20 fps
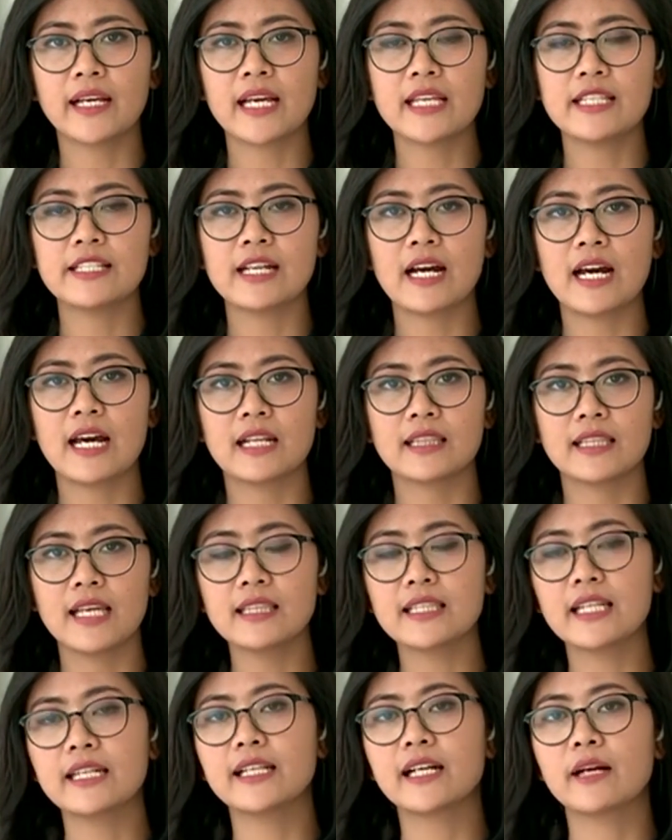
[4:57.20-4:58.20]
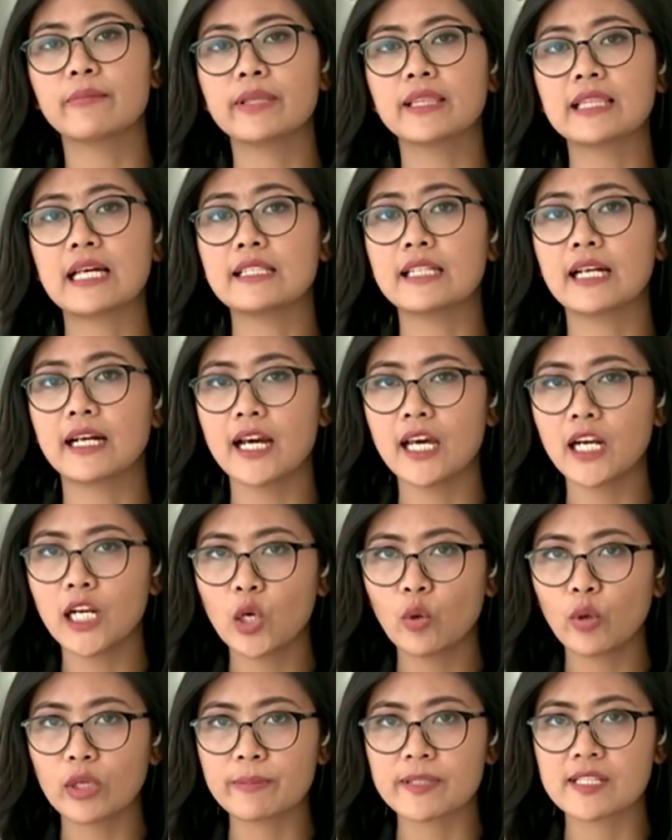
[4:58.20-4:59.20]
DKI Jakarta. Tadi kami
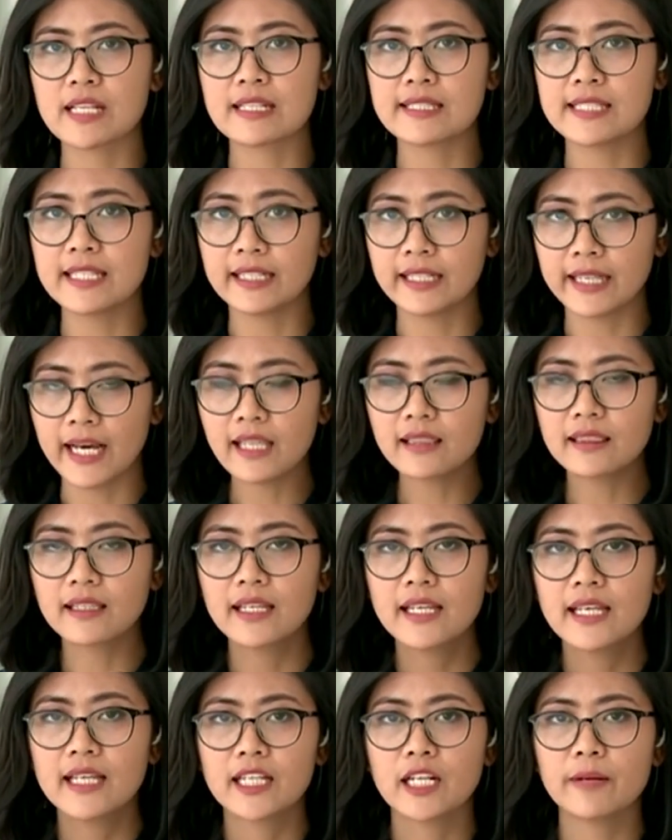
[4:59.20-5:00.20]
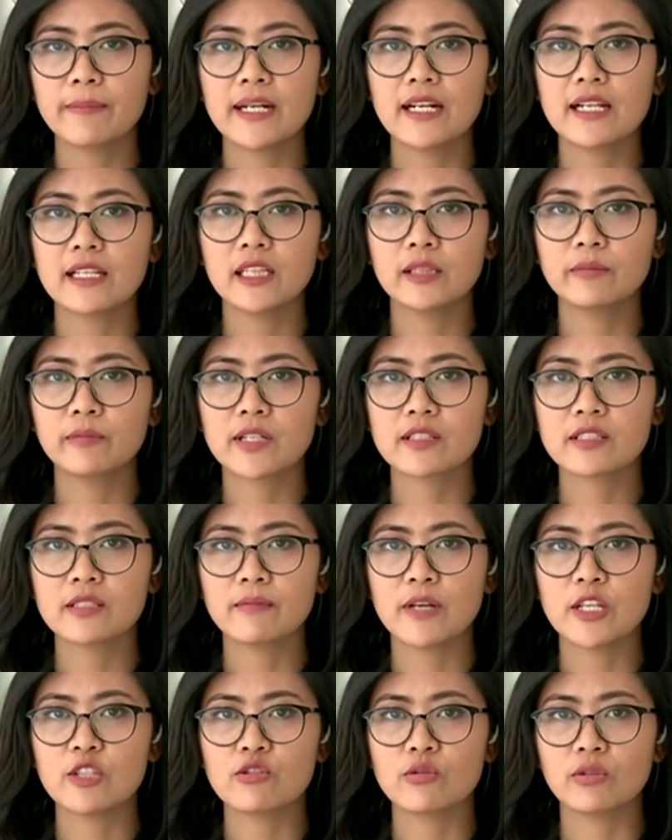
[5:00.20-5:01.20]
tanyakan lewat pesan singkat kepada Gilbert
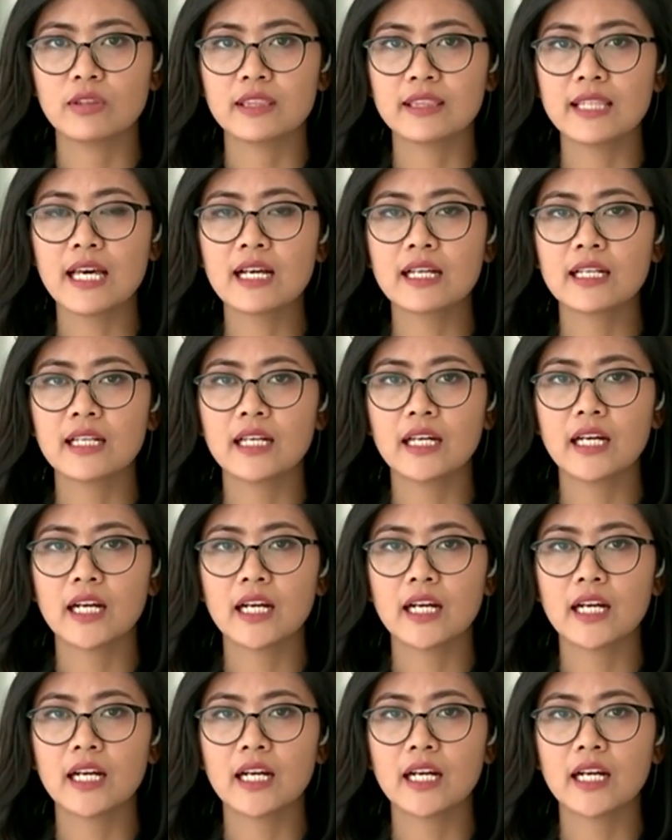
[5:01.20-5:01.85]
Simanjuntak